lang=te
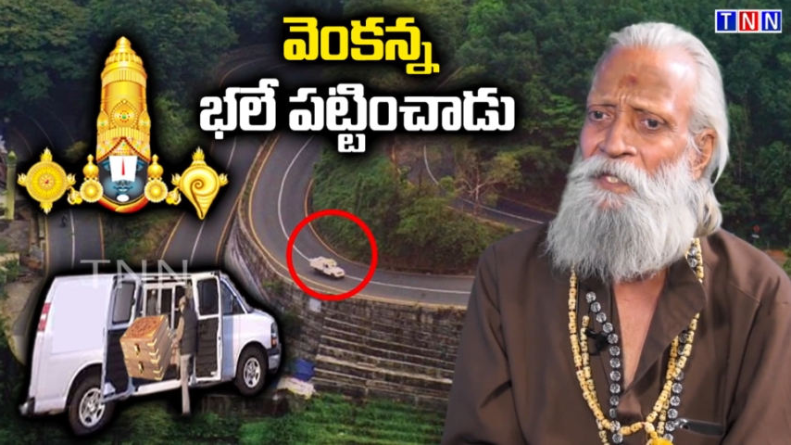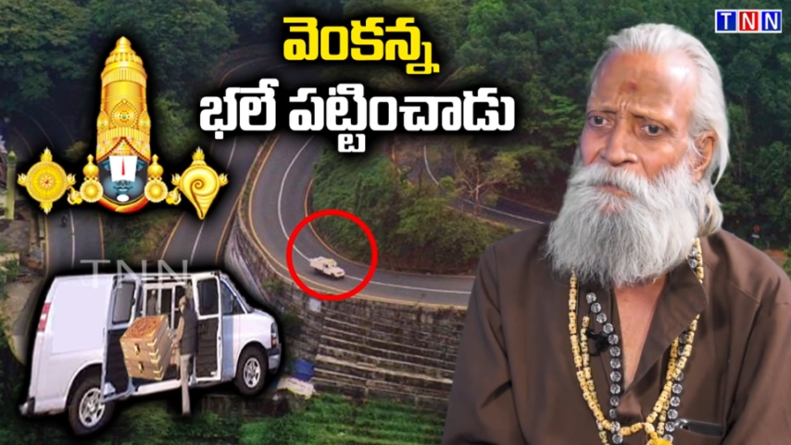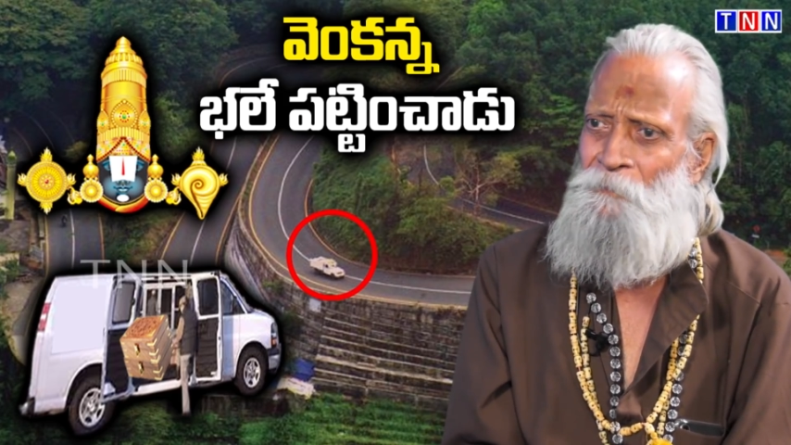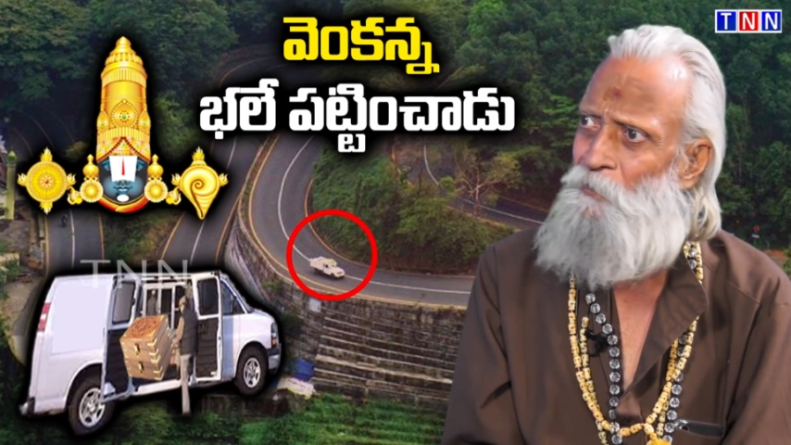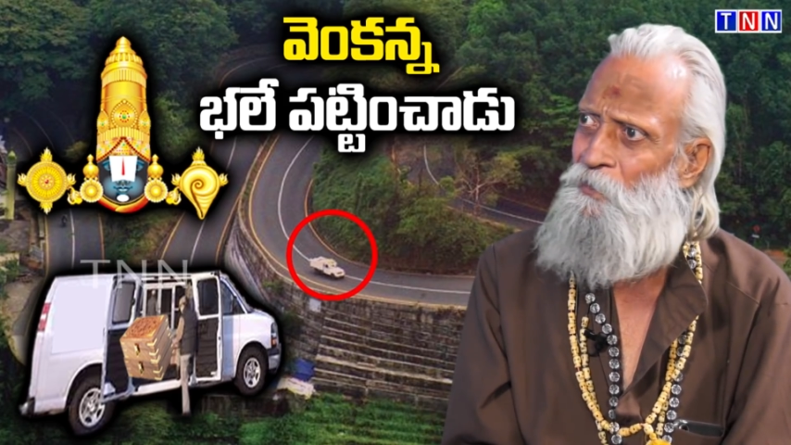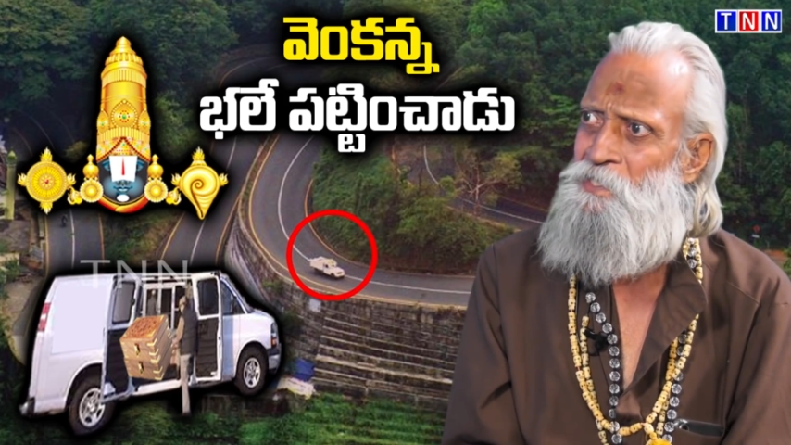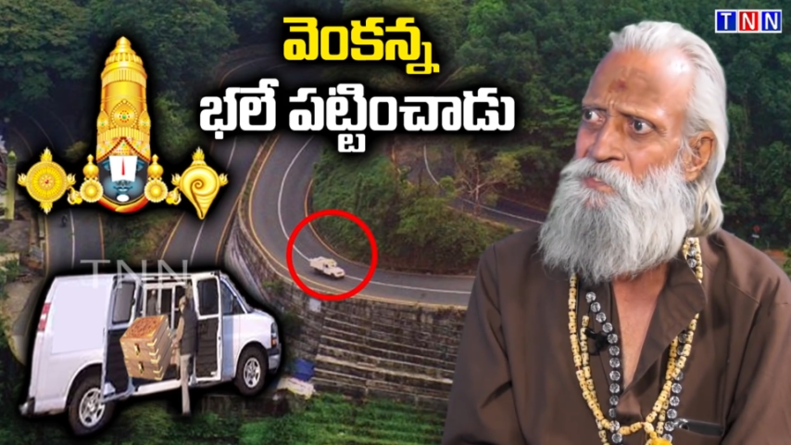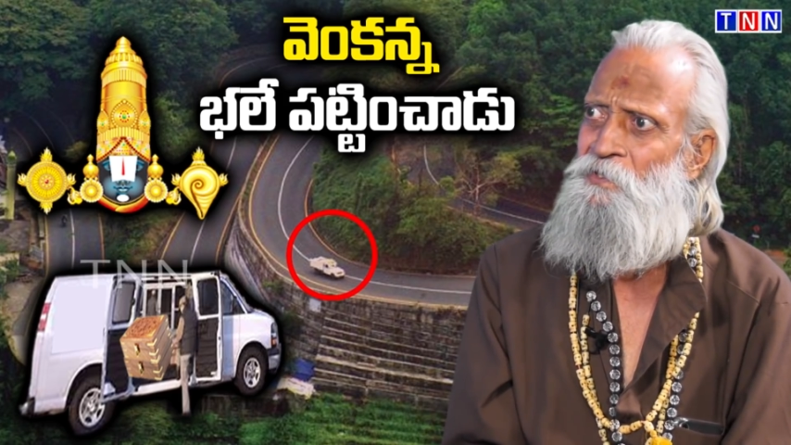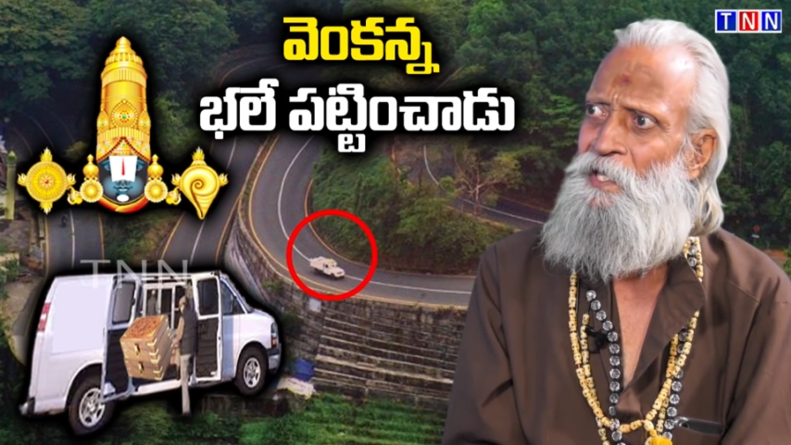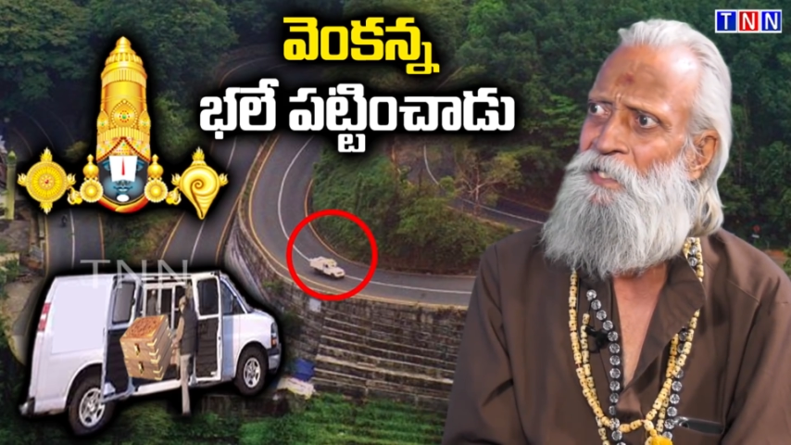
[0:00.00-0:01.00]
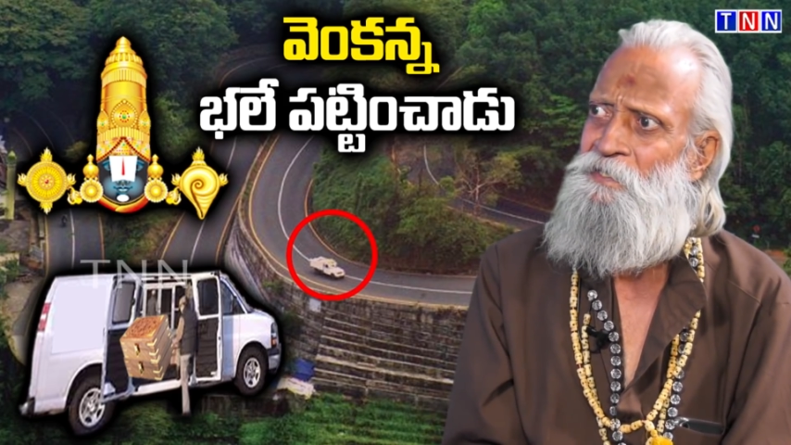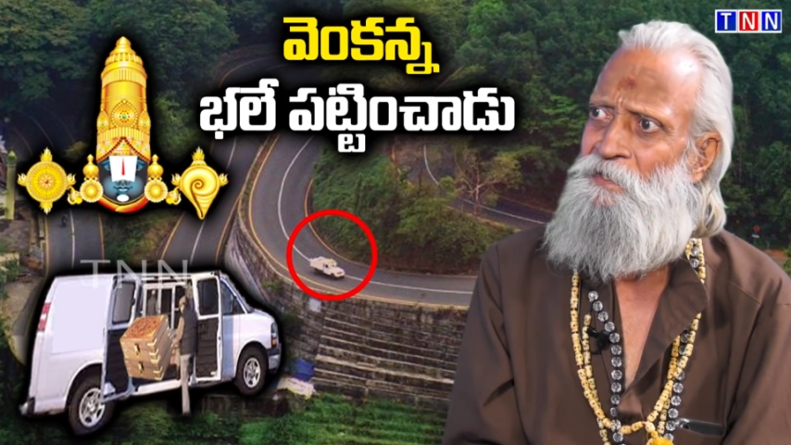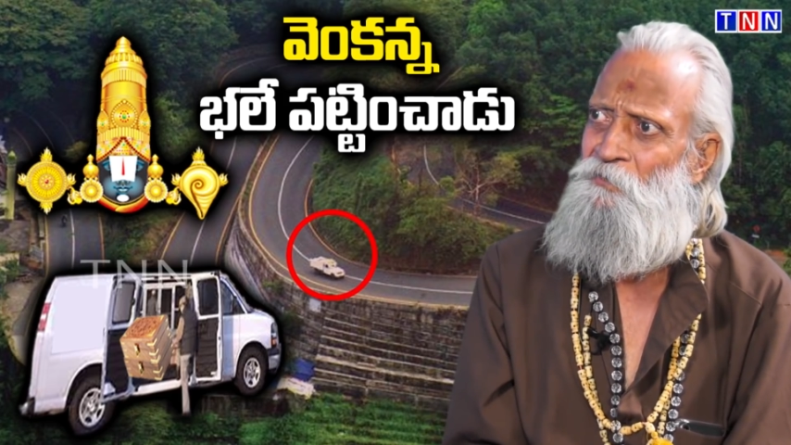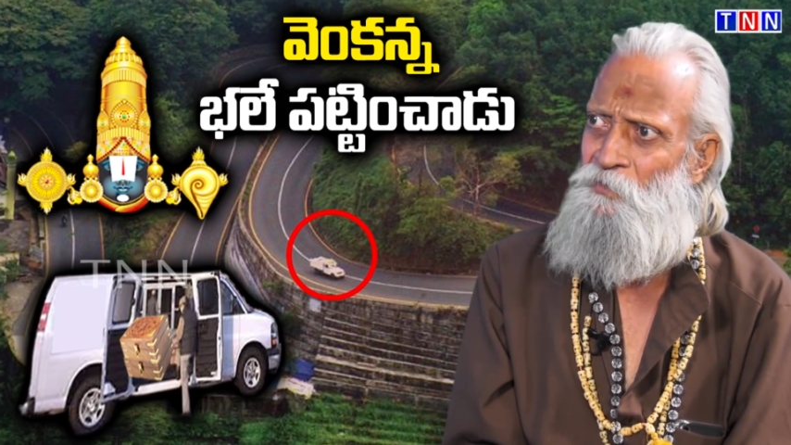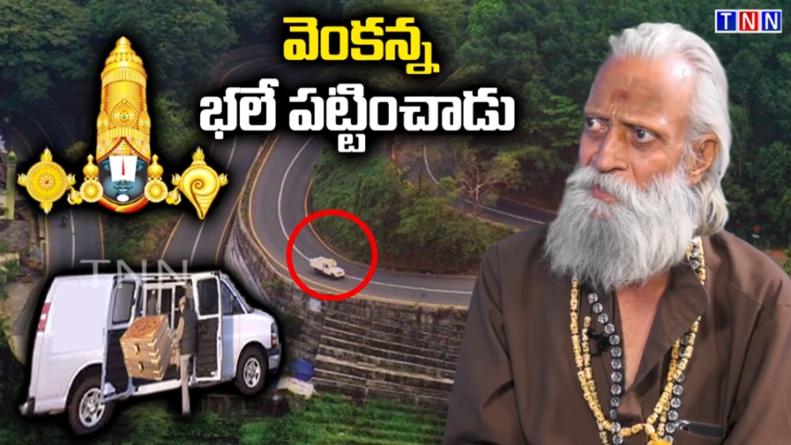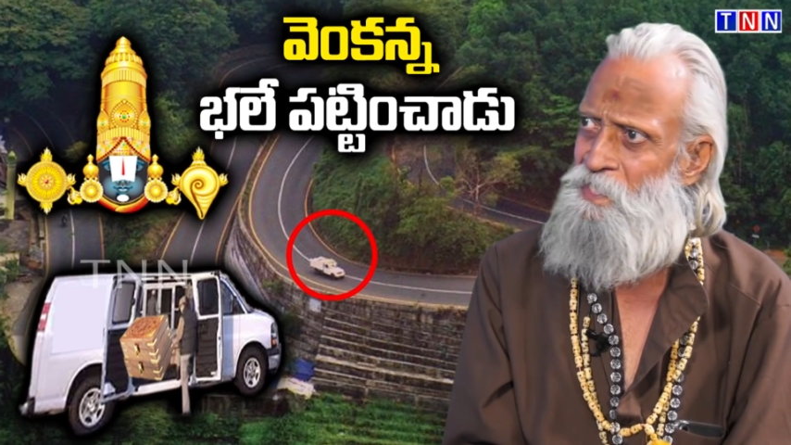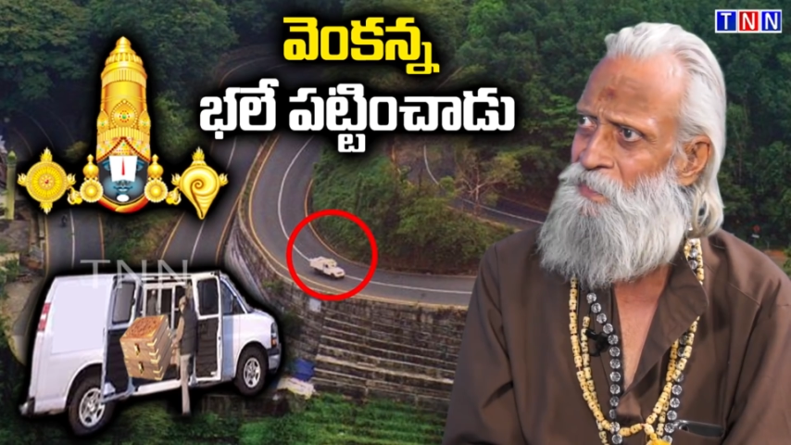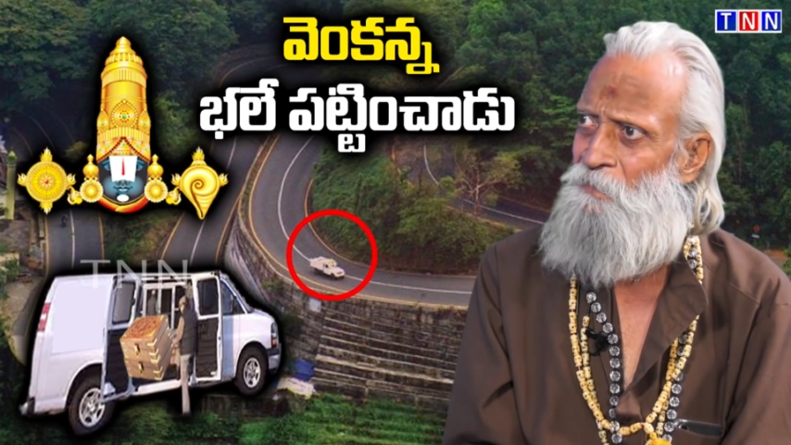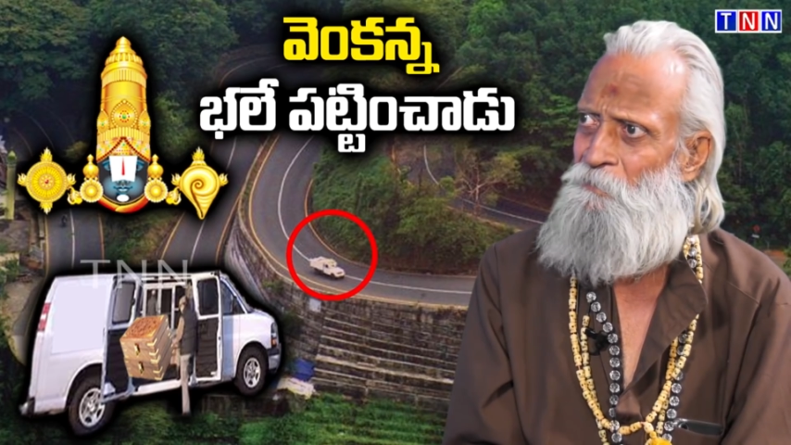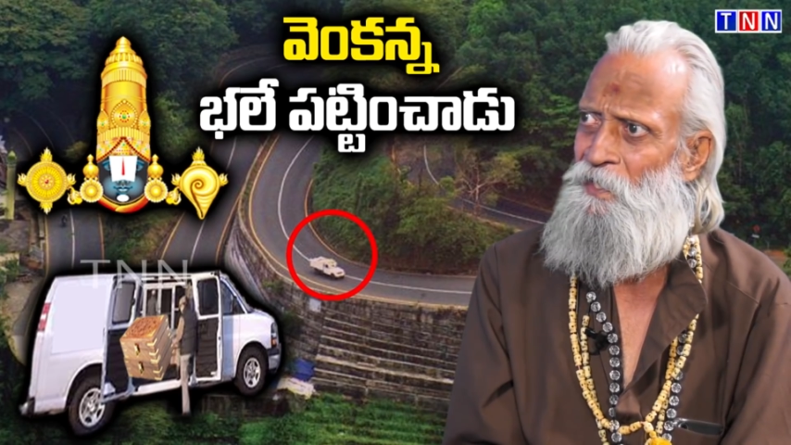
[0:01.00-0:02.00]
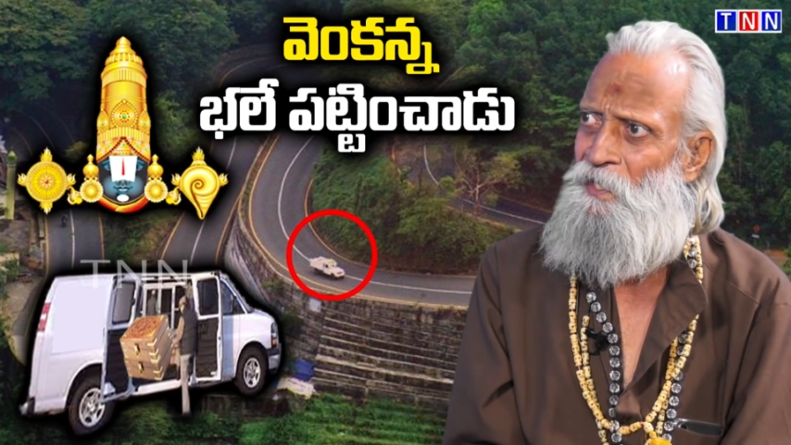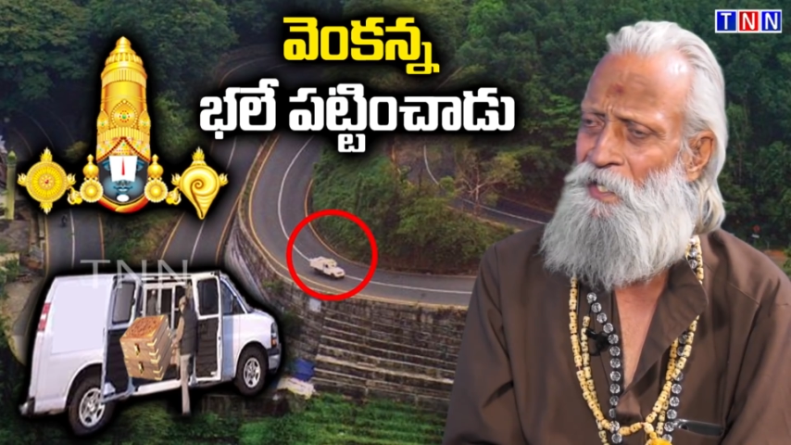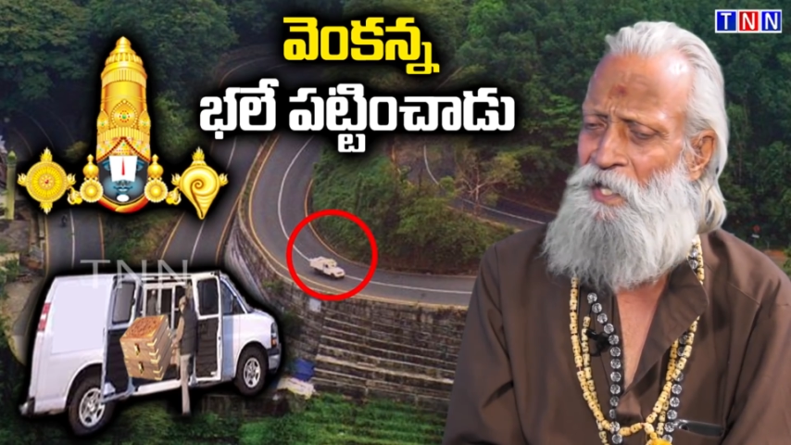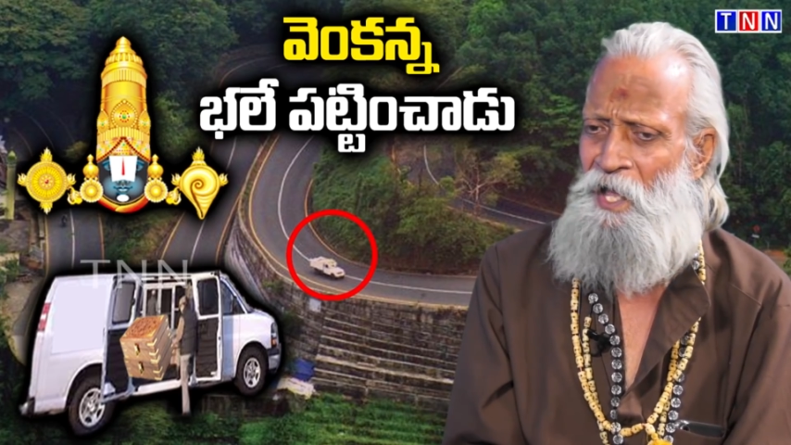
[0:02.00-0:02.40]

ఈ పోలీసులు ఎలక్షన్ కోడ్ సందర్భంగా